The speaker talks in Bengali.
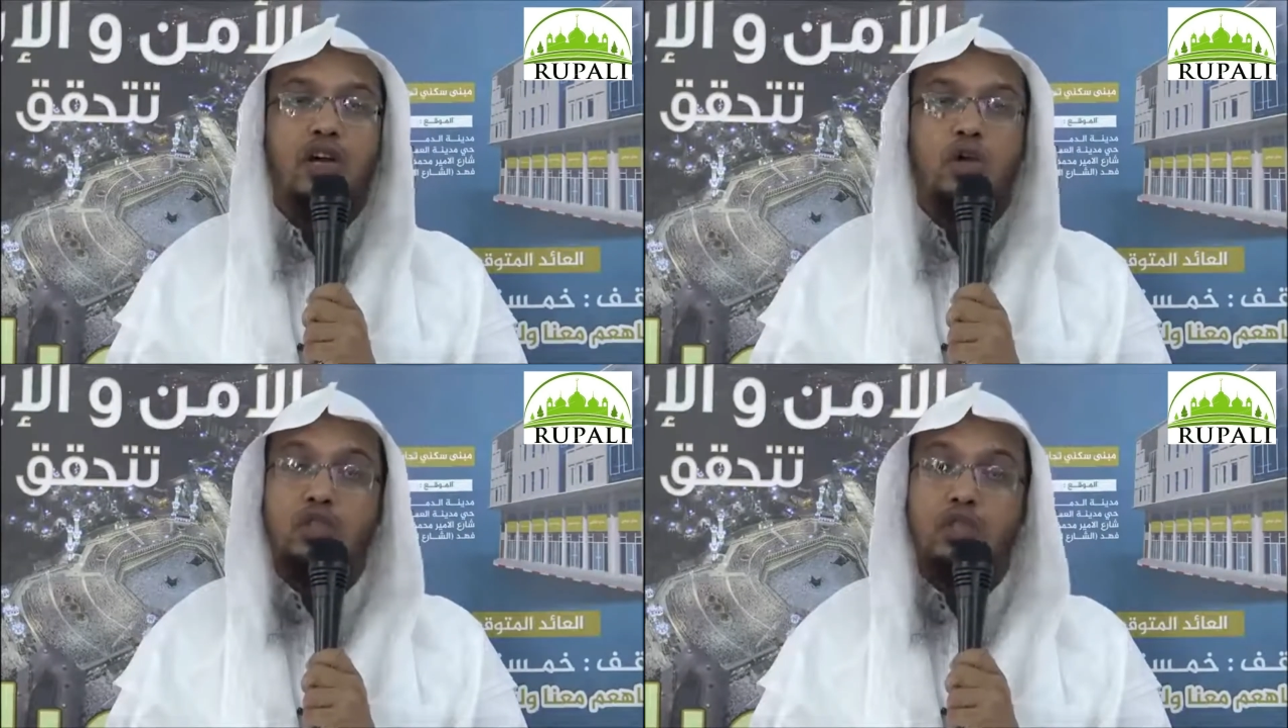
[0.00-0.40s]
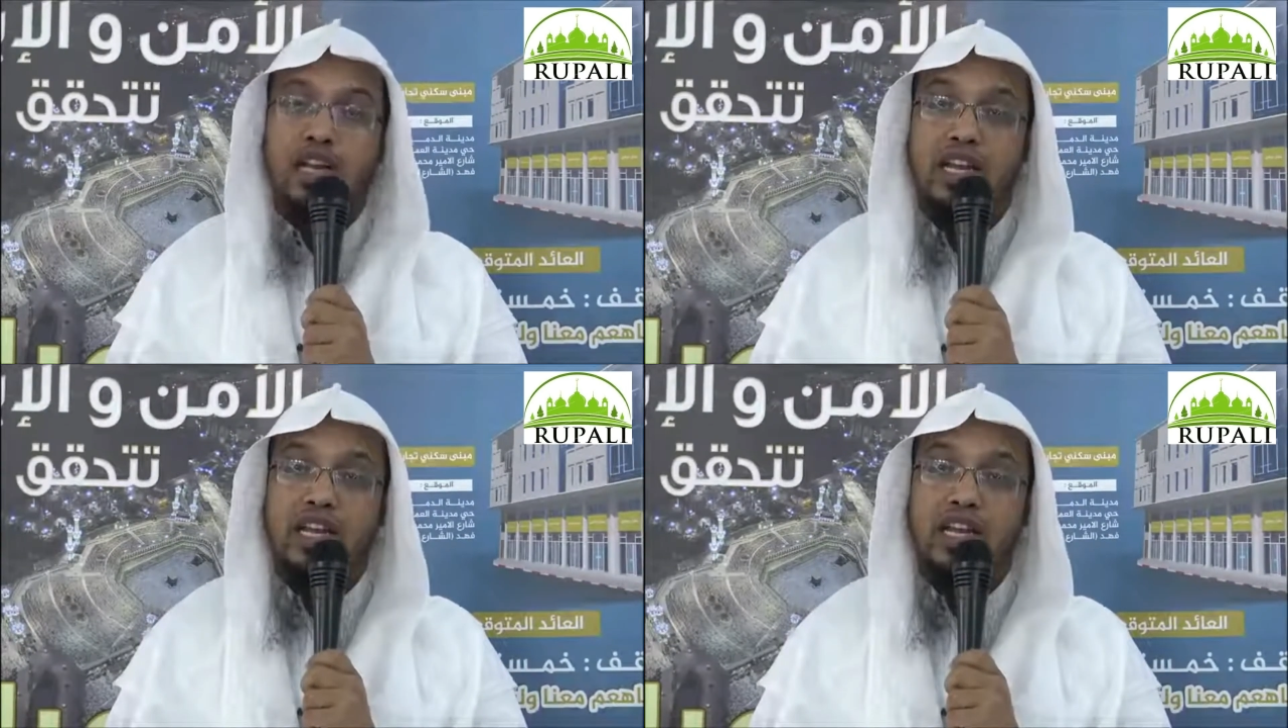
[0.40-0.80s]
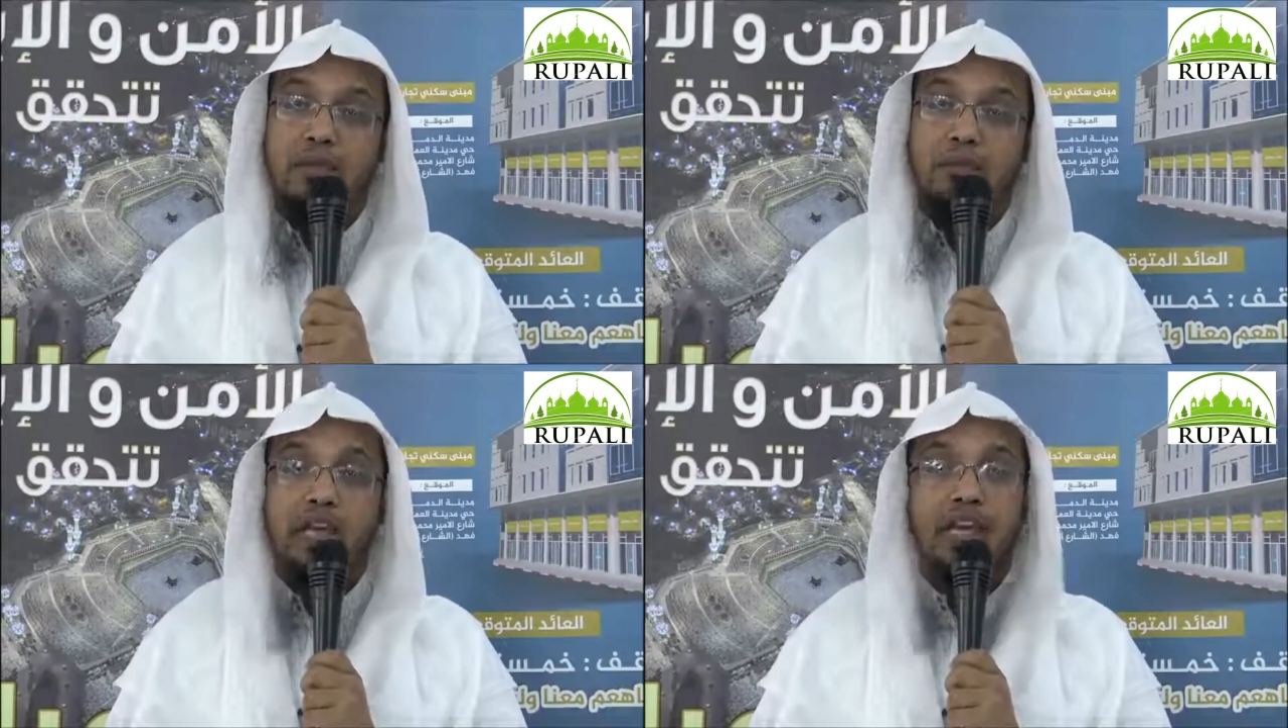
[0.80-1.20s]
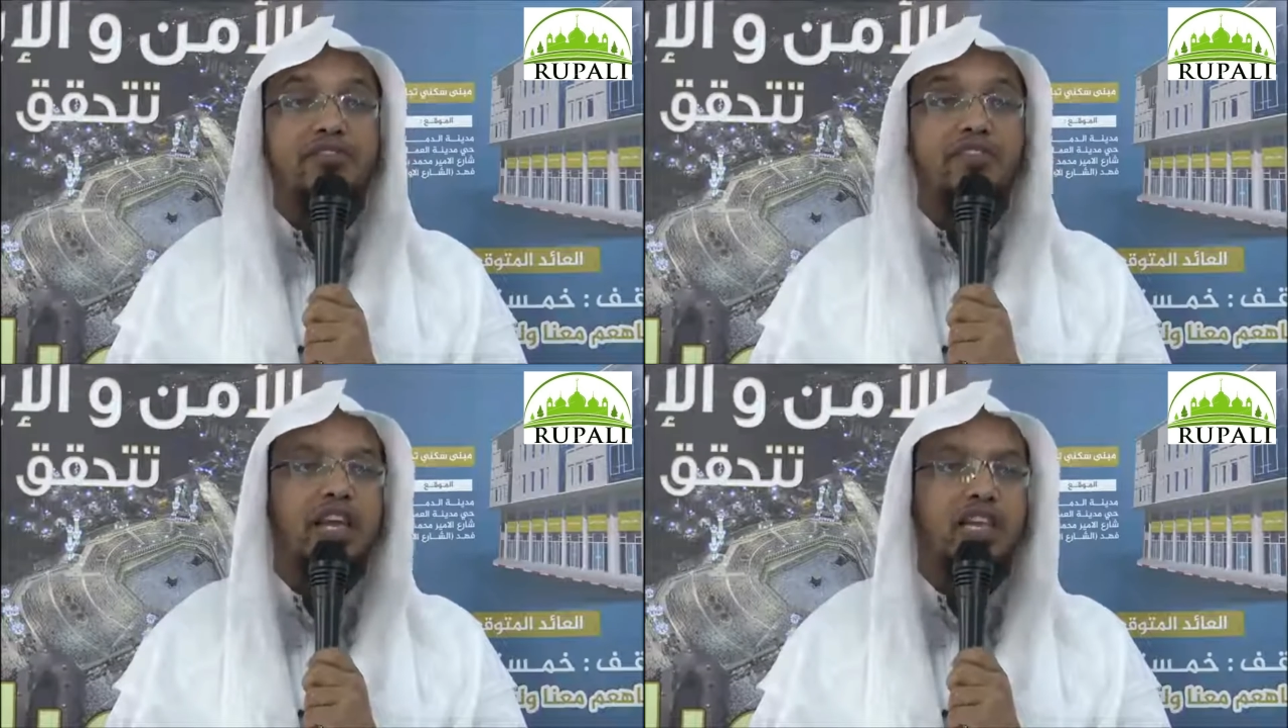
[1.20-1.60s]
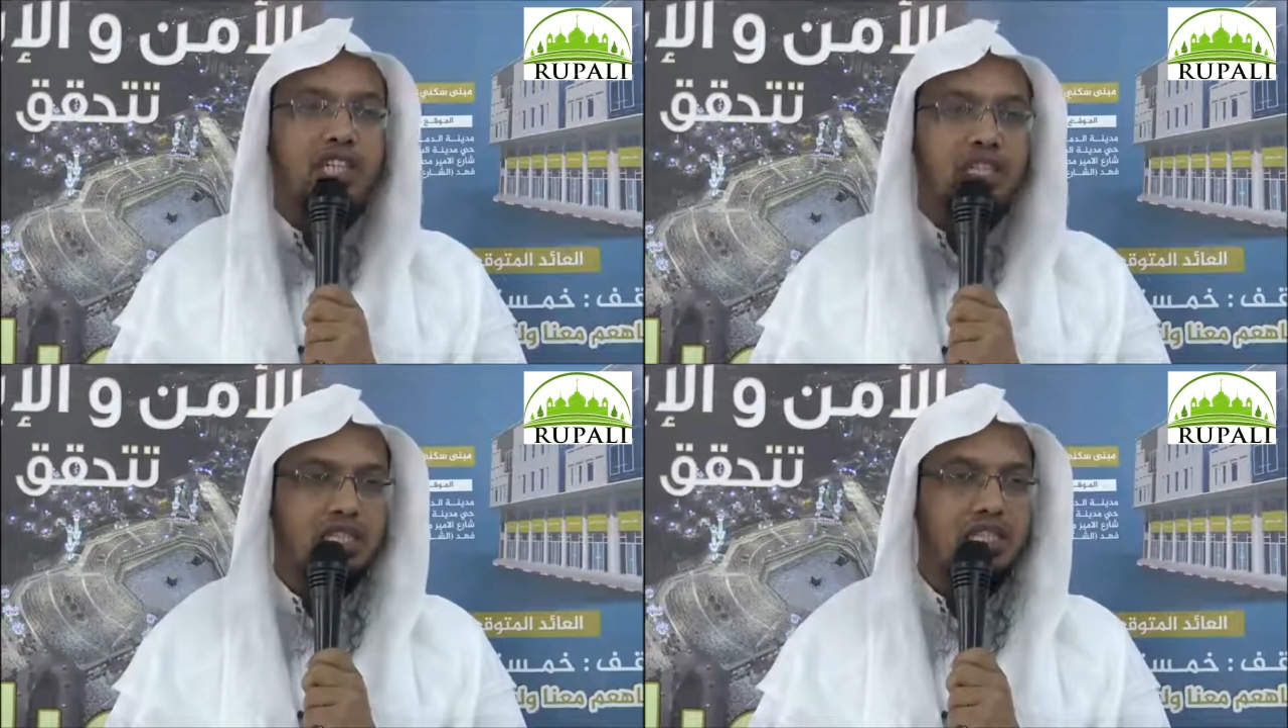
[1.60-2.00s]
এবং কত মারাত্মক
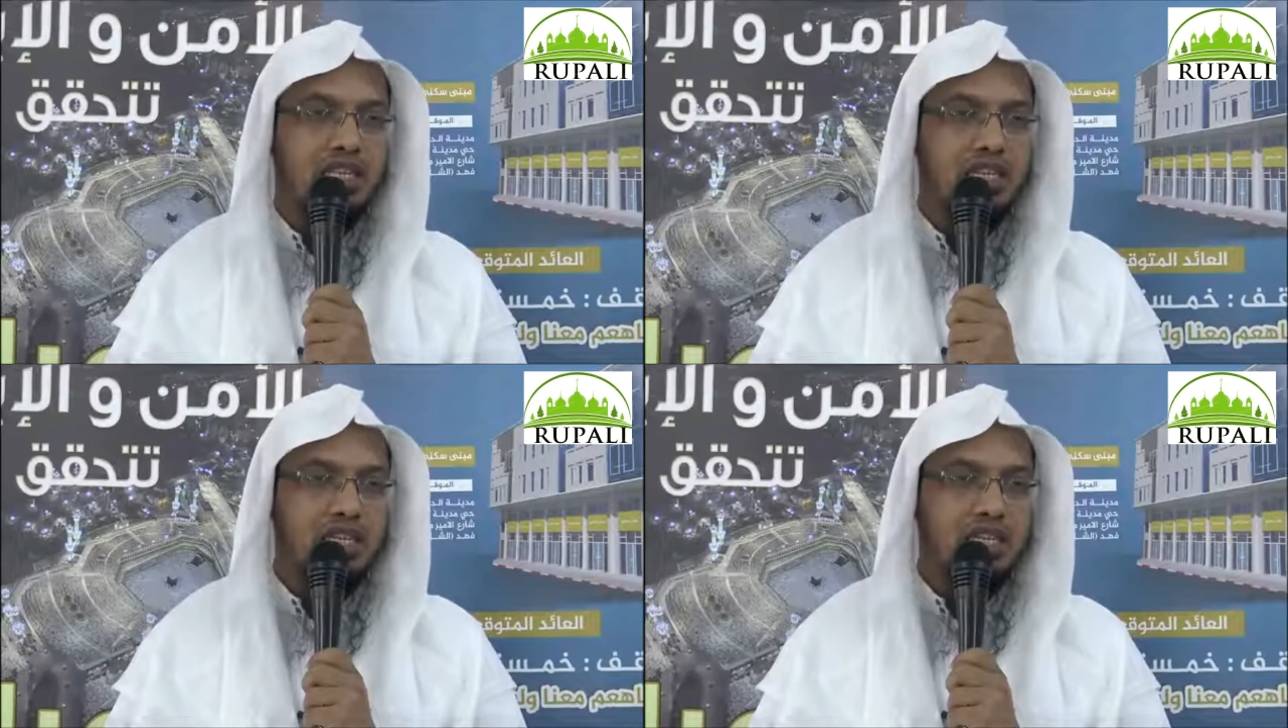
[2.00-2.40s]
প্রিয় ভাইরা